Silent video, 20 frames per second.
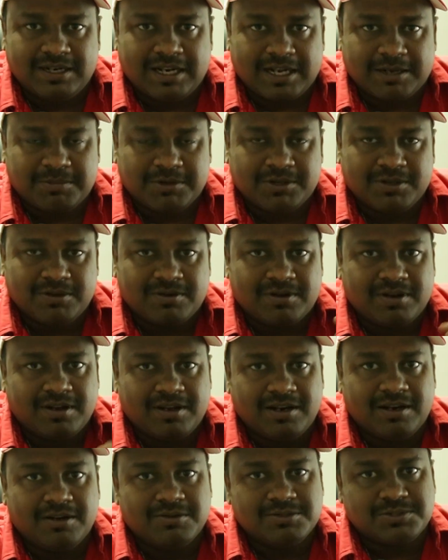లేకపోతే ఒక
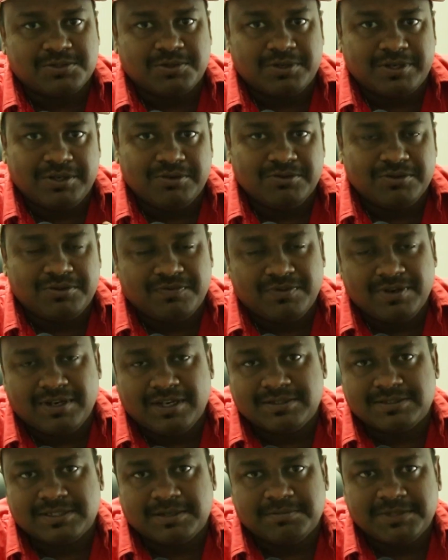లవ్ స్టోరీ
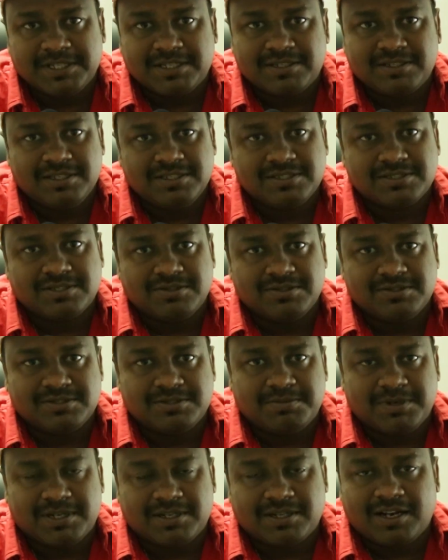యూత్ఫుల్ సబ్జెక్ట్
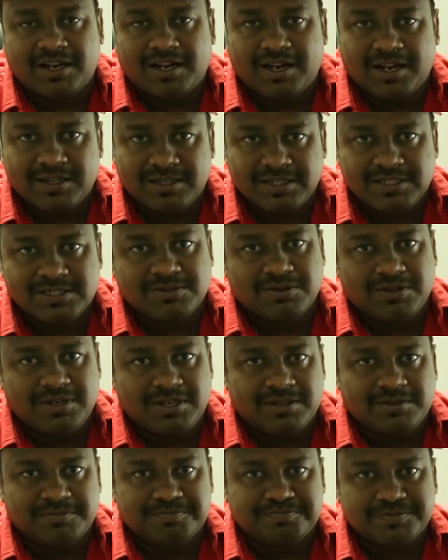తీసుకోవచ్చు బట్ తను అలా
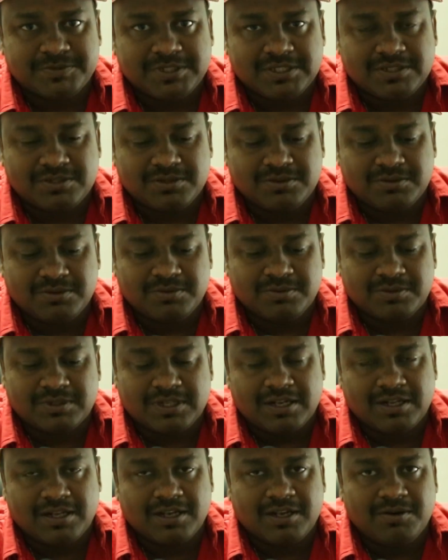తీసుకోలేదు సో
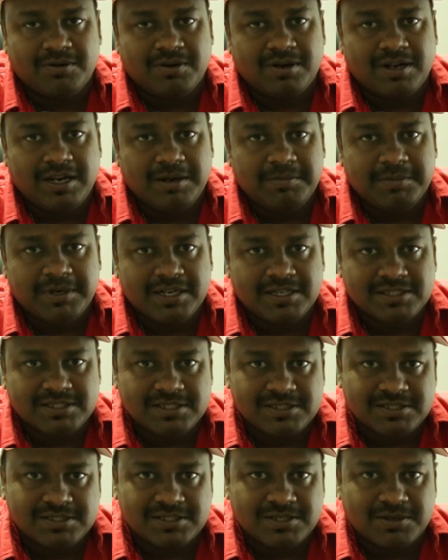తన దగ్గర ఉన్న
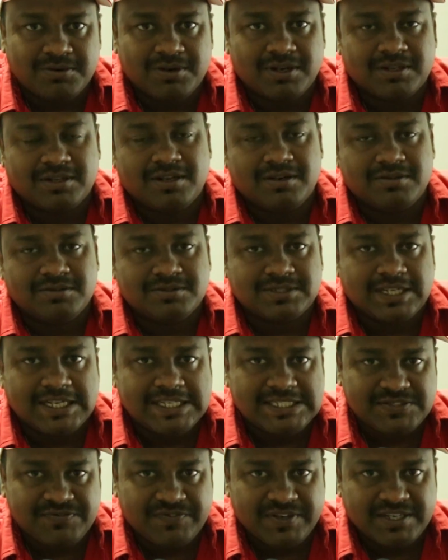లిమిటేషన్స్ కూడా తను
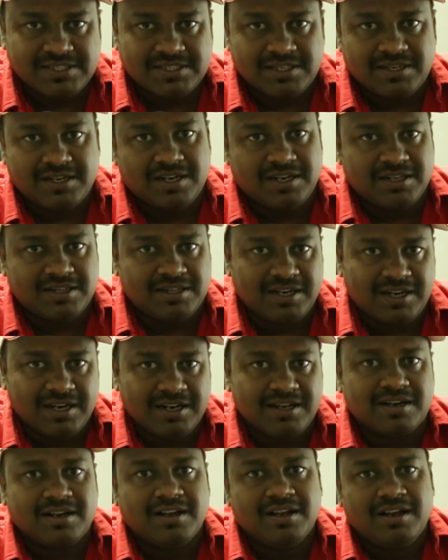సైన్స్ ఫిక్షన్ అండ్
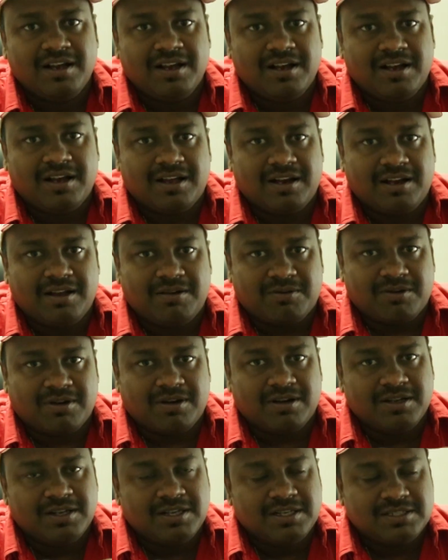థ్రిల్లర్ అనే ఒక
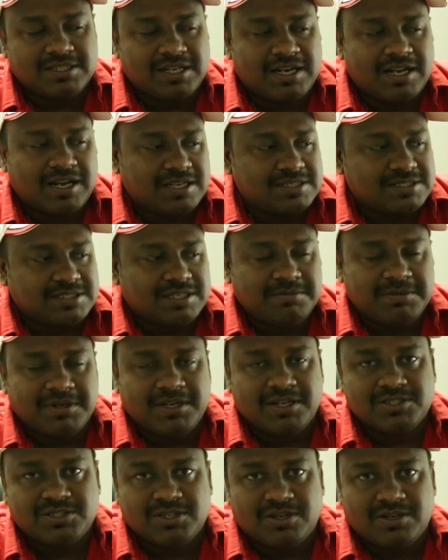చాలా
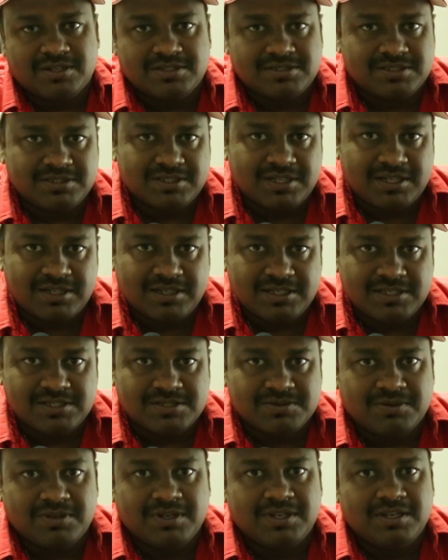కష్టమైన జానర్స్ని తను
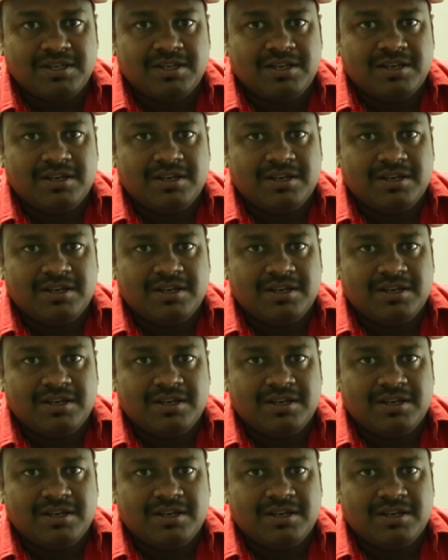తీసుకొని